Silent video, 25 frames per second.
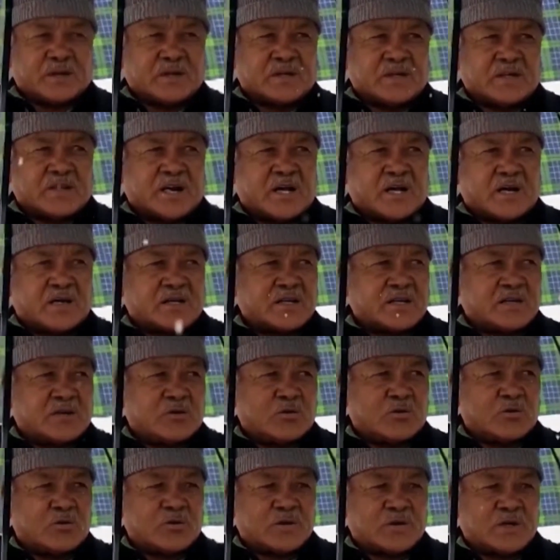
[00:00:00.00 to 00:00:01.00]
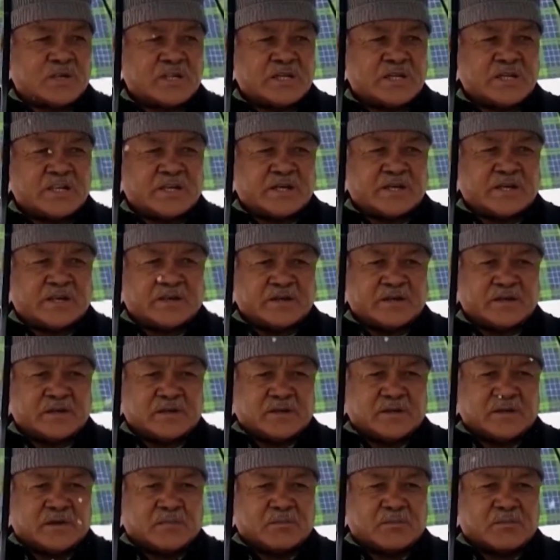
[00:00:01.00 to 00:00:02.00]
यहाँ के लोगों के लिए
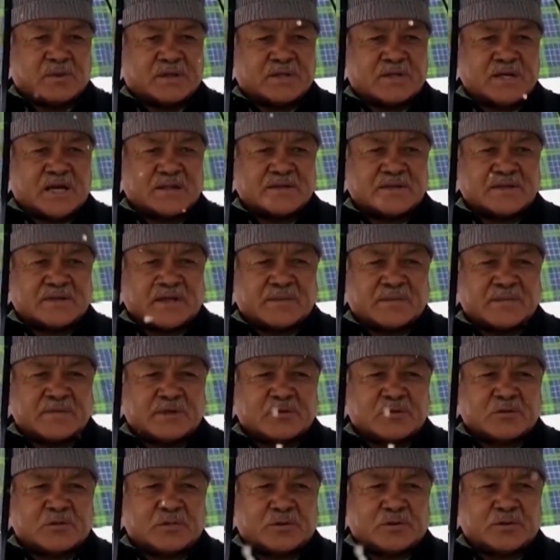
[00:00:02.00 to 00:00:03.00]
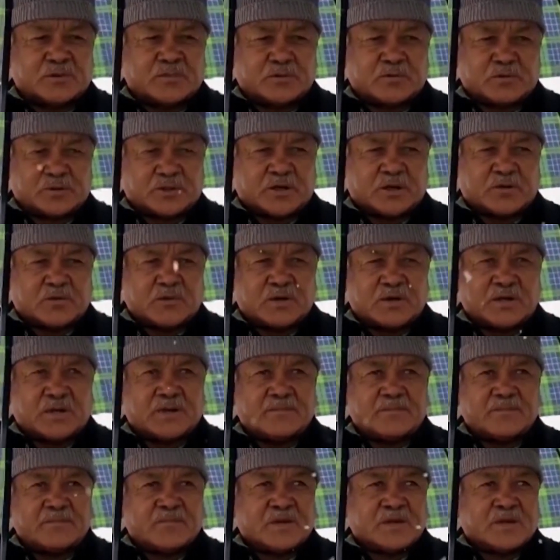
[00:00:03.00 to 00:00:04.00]
वरदान साबित हो, होता हुआ
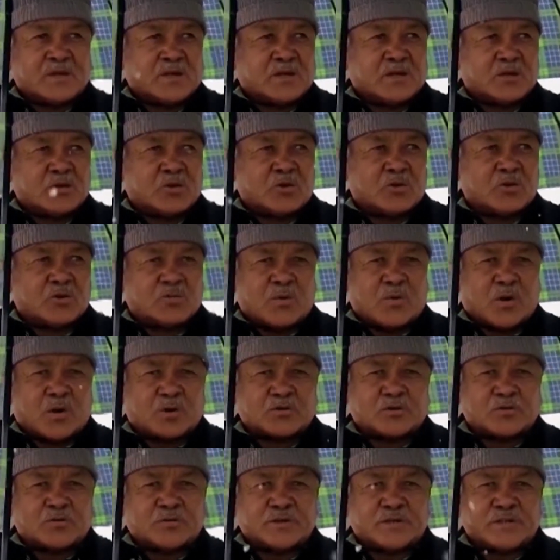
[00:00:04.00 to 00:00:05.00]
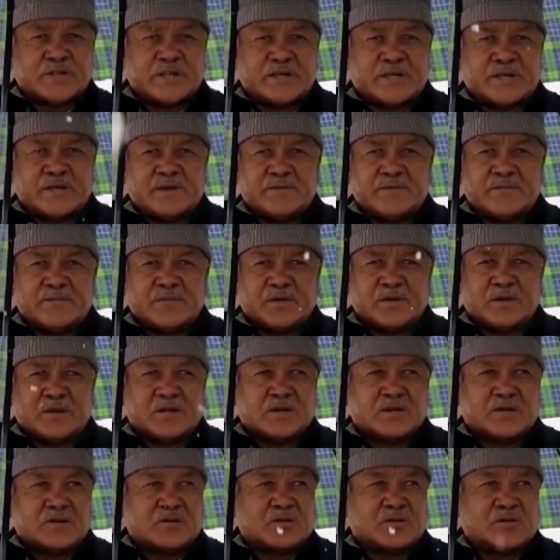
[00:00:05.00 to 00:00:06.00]
लोग बहुत खुश हैं
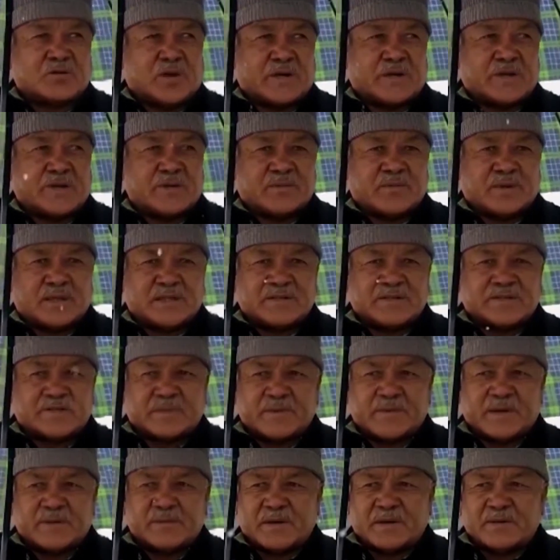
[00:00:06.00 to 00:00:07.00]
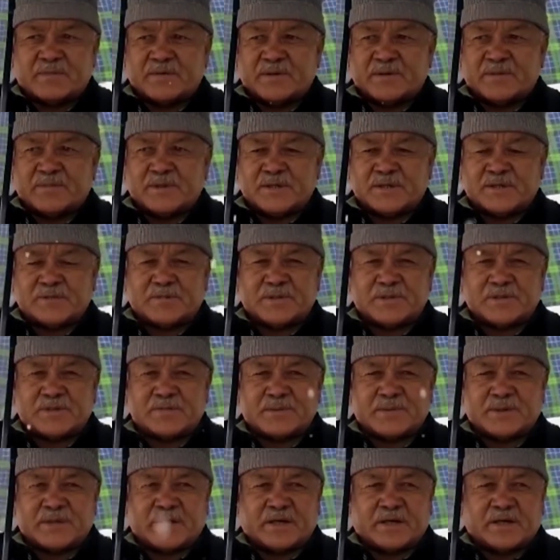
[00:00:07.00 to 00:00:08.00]
तो आने वाले समय में भी बीच बीच
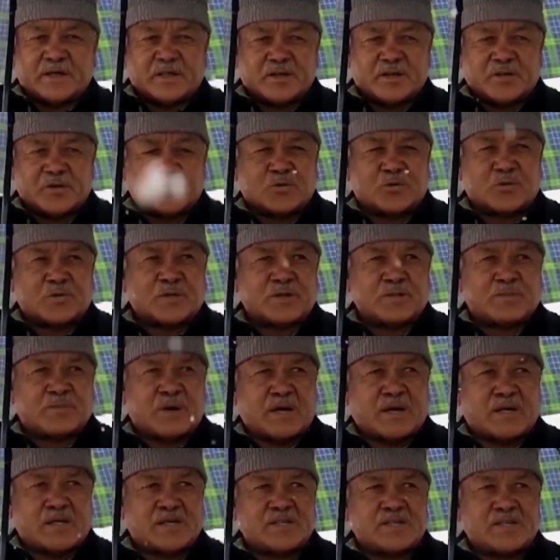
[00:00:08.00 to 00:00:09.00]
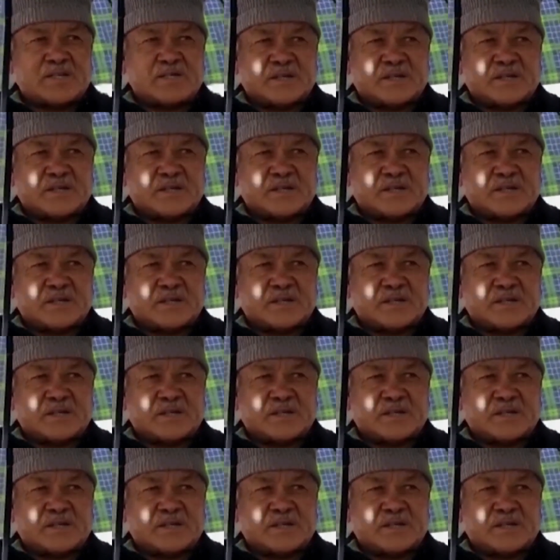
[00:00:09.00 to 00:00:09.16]
में यूं ही बारिश